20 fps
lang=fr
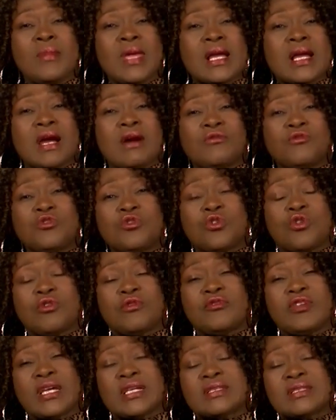Mais quand vous
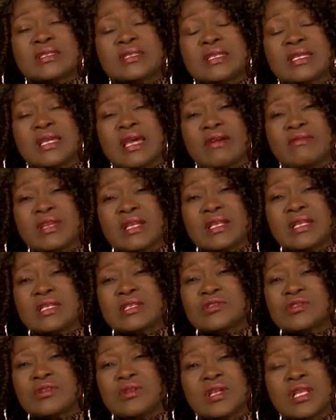conversez avec
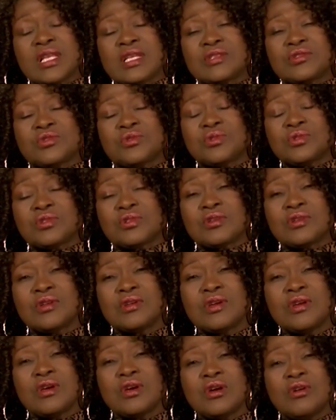les uns et les autres,
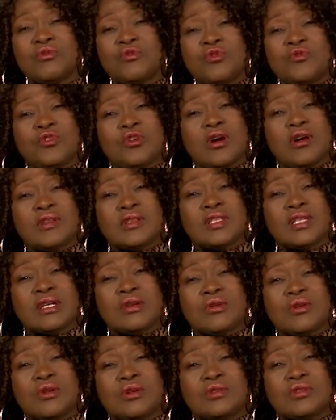vous vous
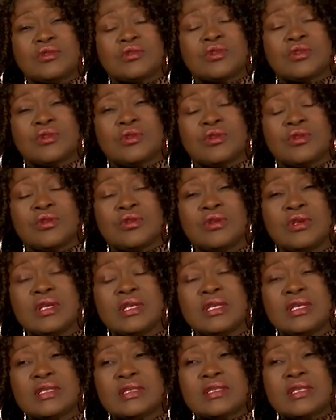rendez compte que
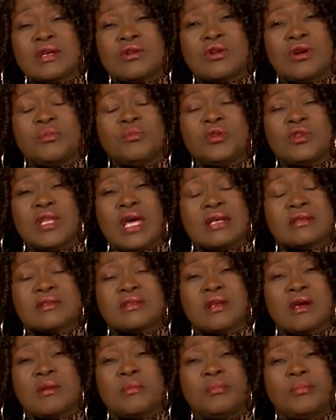c'est comme une
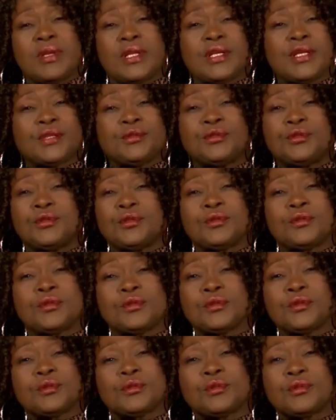assemblée
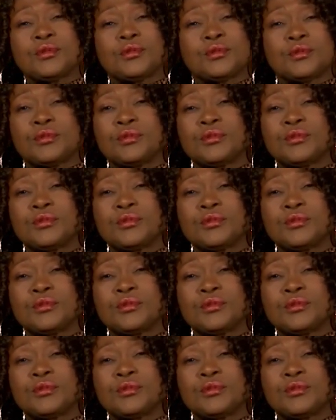de,